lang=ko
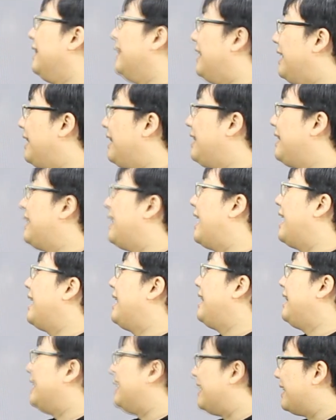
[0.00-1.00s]

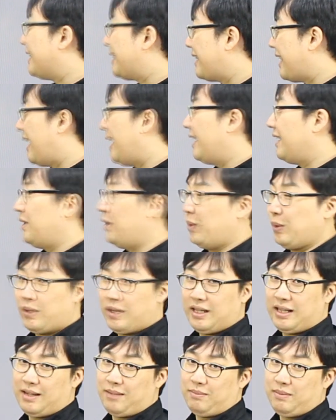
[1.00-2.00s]
니냐 리스타
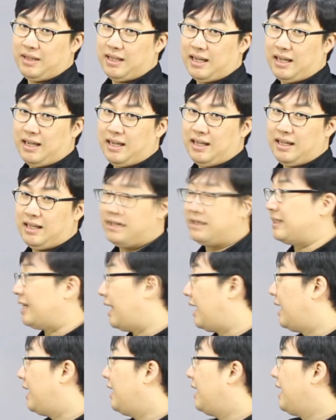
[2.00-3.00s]
이렇게 됩니다.
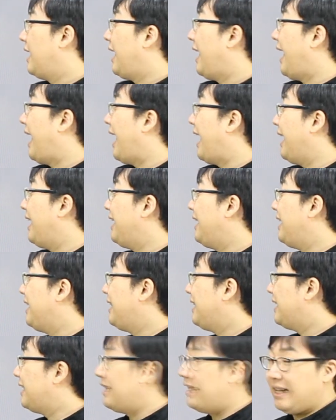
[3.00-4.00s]
자,
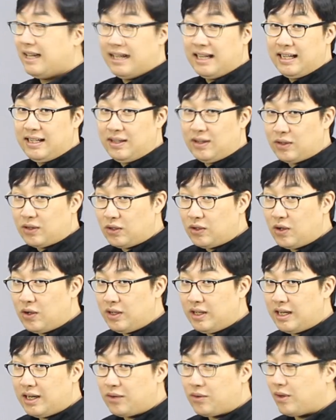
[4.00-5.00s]
A는
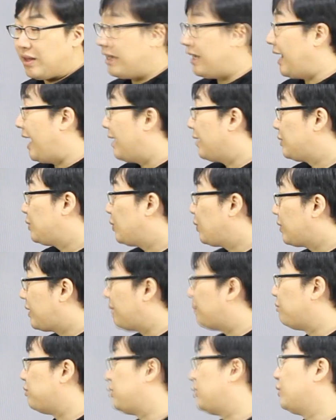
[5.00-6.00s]
여성형이라고 그랬는데 양쪽
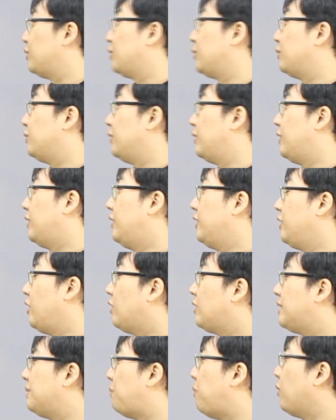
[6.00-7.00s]
다 붙여줬고요.
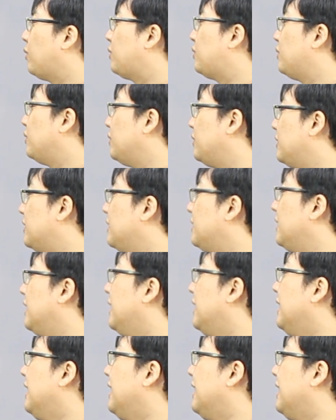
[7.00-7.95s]
역시 복수는